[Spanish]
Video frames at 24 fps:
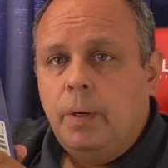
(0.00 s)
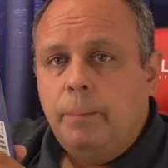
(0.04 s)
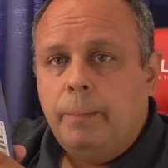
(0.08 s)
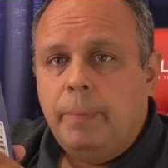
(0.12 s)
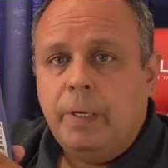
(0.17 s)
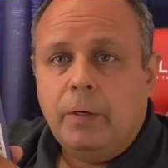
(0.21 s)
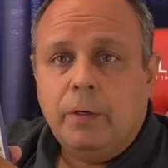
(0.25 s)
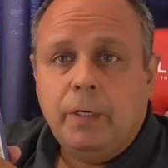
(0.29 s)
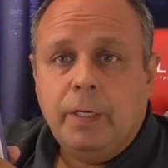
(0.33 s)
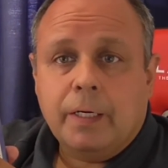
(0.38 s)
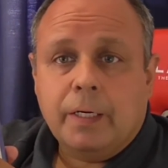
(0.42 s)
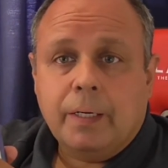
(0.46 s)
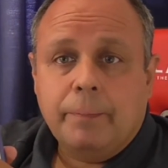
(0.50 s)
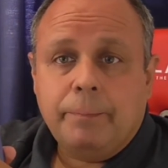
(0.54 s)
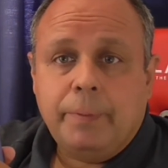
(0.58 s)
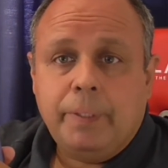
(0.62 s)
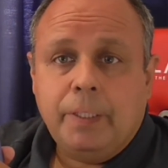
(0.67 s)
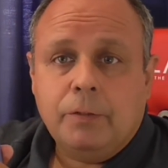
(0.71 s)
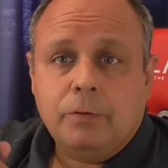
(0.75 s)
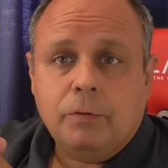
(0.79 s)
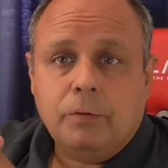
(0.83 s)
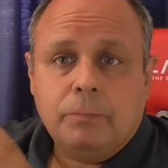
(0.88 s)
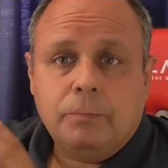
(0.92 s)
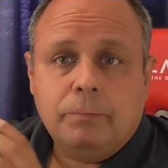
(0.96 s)
Pero les
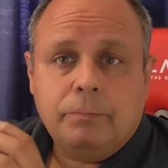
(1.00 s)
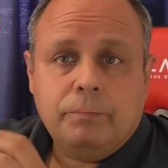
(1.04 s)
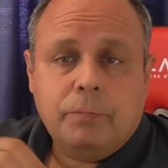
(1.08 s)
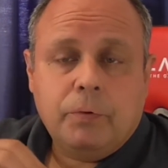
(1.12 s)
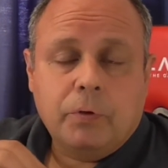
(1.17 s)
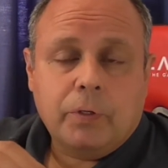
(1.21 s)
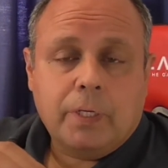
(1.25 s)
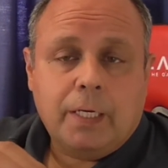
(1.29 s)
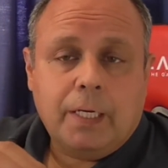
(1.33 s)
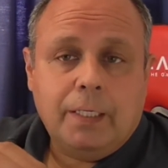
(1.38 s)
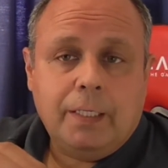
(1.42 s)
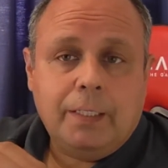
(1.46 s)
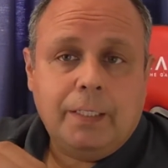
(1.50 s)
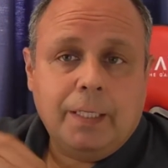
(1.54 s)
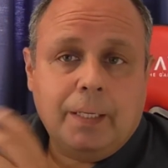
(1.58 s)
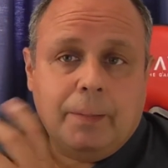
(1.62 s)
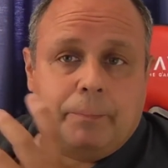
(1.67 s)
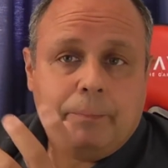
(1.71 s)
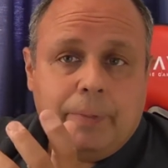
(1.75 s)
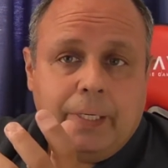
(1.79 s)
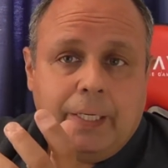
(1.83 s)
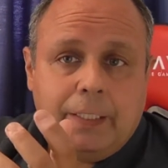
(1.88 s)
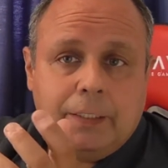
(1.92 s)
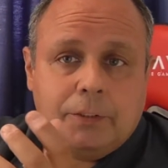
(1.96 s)
repito, por
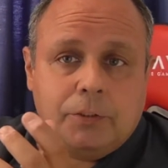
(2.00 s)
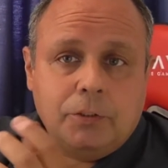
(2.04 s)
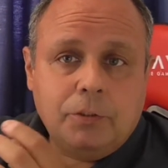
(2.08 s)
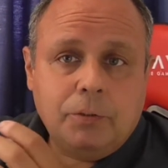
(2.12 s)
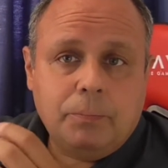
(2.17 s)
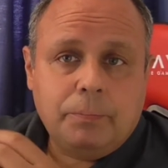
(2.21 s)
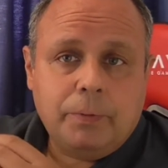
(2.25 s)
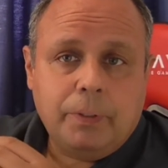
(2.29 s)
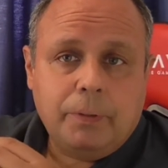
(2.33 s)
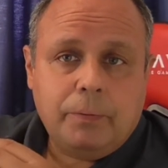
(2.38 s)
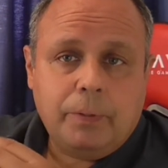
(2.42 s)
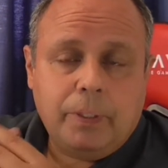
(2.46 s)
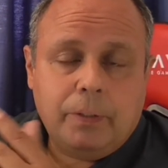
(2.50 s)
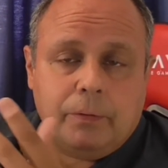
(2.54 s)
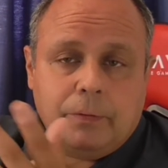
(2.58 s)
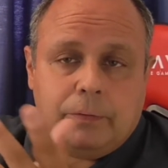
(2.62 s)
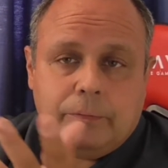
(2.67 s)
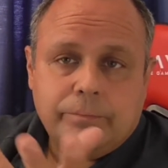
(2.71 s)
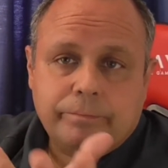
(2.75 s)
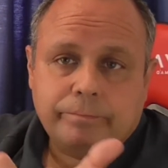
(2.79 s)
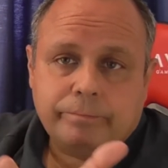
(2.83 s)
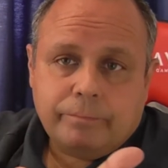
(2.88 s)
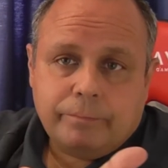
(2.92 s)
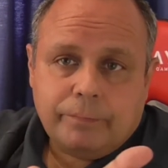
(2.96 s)
calidad-precio, pues bueno,
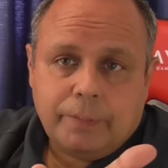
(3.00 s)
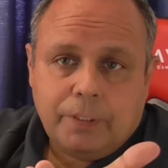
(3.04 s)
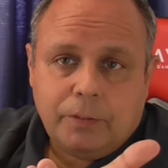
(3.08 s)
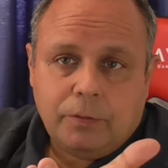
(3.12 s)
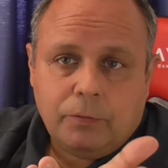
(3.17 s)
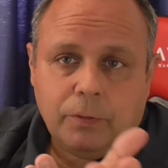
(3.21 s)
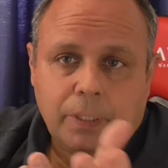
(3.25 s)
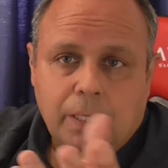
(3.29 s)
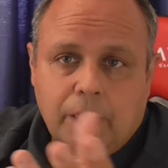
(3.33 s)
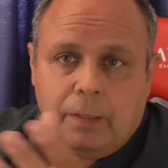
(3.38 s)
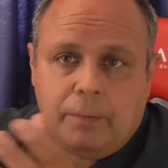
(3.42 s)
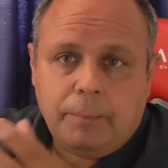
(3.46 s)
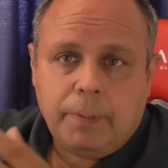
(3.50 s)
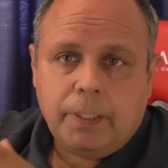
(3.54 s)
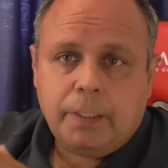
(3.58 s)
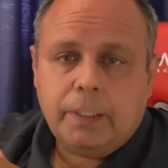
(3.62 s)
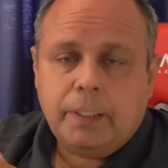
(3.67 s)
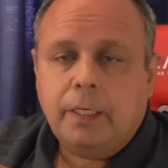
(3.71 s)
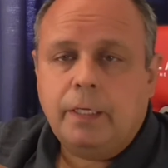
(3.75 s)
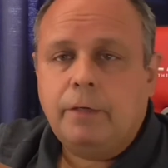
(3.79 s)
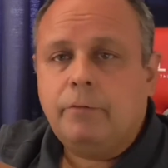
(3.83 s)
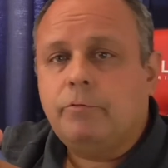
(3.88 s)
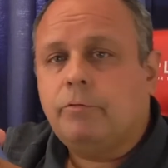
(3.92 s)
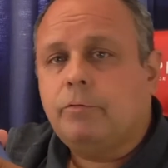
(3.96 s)

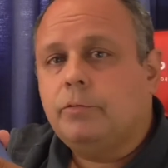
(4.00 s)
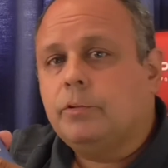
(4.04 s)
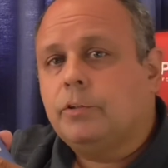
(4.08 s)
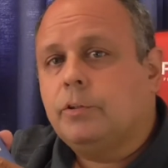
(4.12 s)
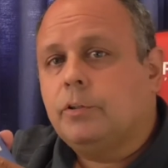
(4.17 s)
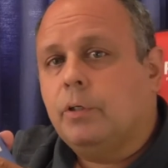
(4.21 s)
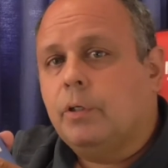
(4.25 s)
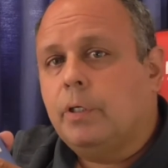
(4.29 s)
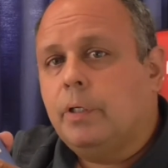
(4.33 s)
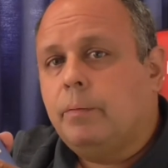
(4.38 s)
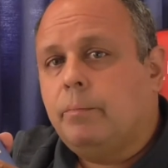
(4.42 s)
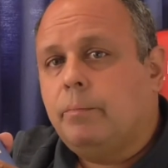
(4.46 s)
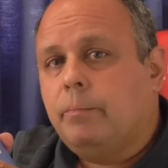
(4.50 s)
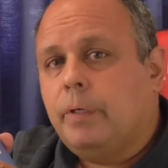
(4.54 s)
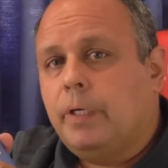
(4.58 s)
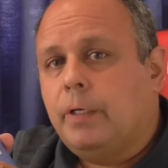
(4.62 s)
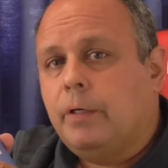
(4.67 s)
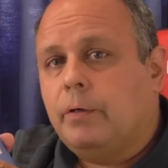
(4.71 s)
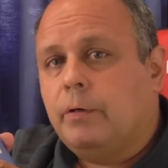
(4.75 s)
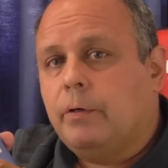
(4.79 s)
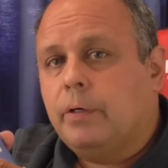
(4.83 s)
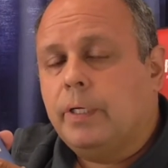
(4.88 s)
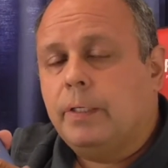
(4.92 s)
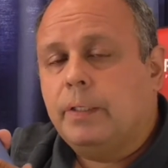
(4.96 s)
indudablemente hay funciones
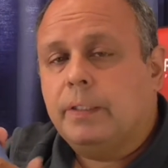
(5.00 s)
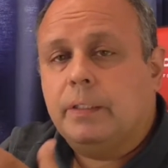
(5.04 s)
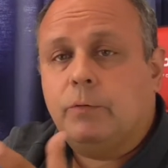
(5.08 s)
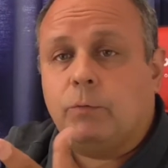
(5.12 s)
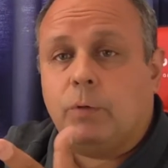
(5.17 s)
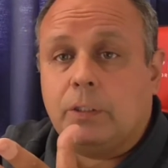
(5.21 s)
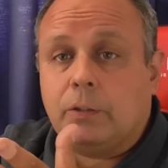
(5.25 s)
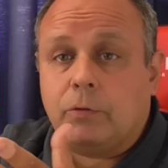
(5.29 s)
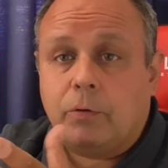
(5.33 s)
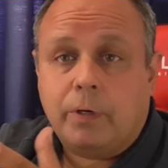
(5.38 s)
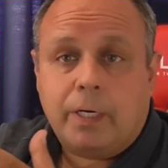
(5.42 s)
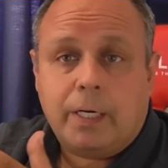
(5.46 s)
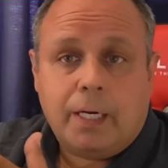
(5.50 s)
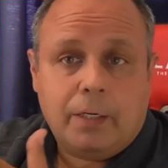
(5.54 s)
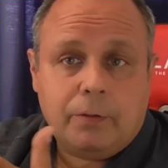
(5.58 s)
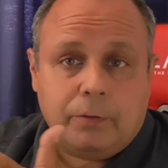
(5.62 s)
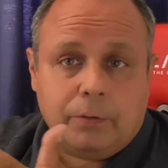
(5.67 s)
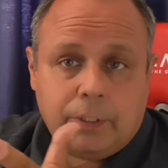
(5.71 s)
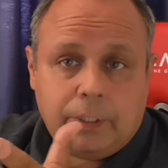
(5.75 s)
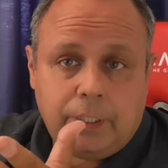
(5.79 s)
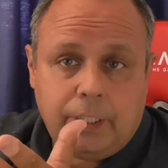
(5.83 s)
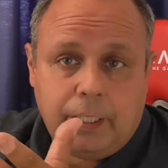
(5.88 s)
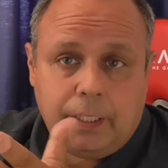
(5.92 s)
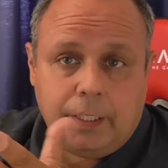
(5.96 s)
menores, 4K
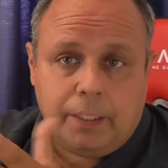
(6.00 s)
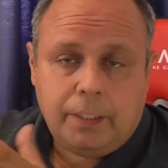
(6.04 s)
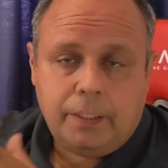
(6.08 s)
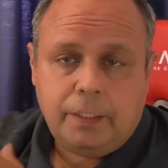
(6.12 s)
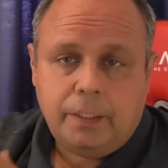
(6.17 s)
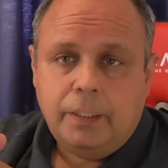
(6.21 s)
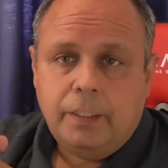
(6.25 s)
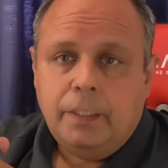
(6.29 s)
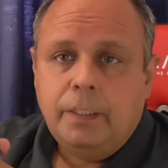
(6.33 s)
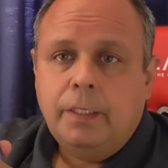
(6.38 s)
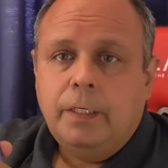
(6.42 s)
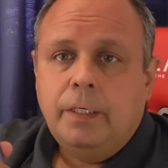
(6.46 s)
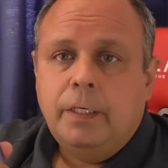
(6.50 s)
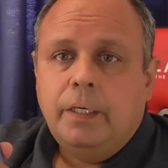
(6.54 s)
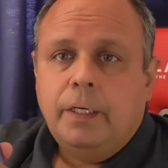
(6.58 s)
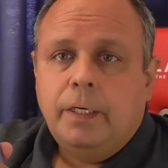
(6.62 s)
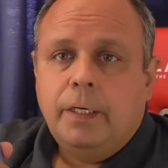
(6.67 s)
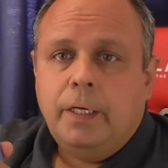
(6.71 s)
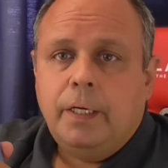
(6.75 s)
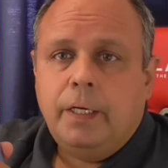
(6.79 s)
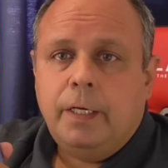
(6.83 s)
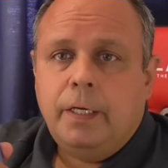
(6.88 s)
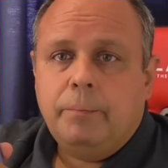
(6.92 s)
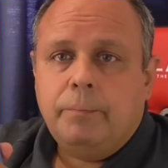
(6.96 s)
no tiene
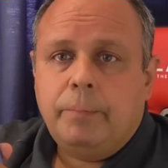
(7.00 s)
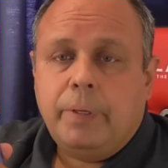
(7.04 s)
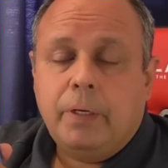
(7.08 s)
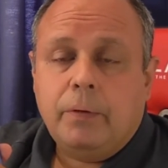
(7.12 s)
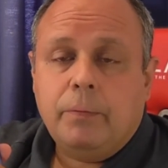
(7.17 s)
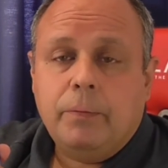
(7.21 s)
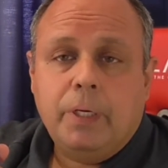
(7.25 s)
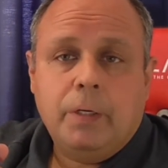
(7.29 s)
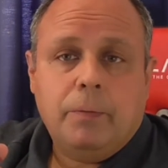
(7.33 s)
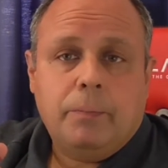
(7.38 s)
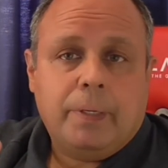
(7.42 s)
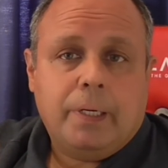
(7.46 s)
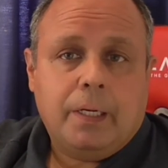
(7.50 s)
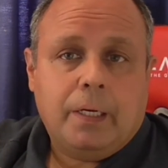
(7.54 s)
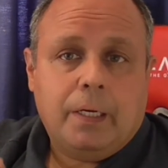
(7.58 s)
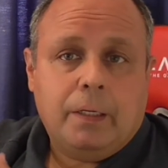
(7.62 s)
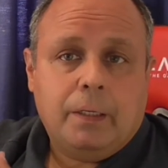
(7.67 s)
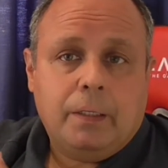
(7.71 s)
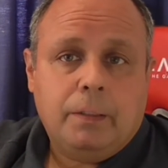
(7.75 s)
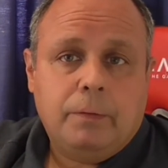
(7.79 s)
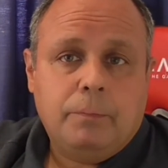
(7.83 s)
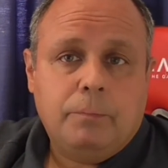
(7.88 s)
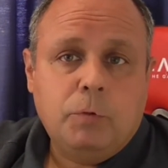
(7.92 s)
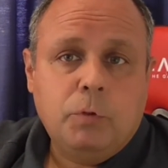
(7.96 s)
eh, pero bueno,
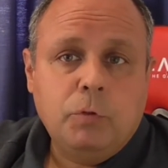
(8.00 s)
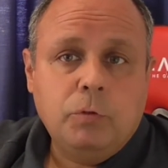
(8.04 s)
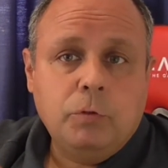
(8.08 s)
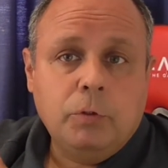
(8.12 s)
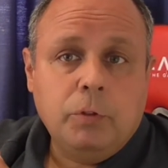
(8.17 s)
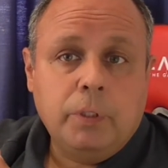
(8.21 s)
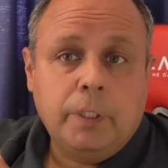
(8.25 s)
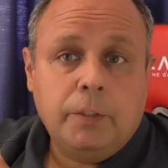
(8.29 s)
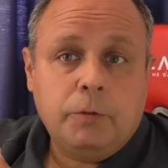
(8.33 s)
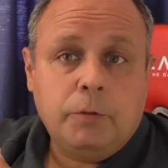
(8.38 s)
para el mundo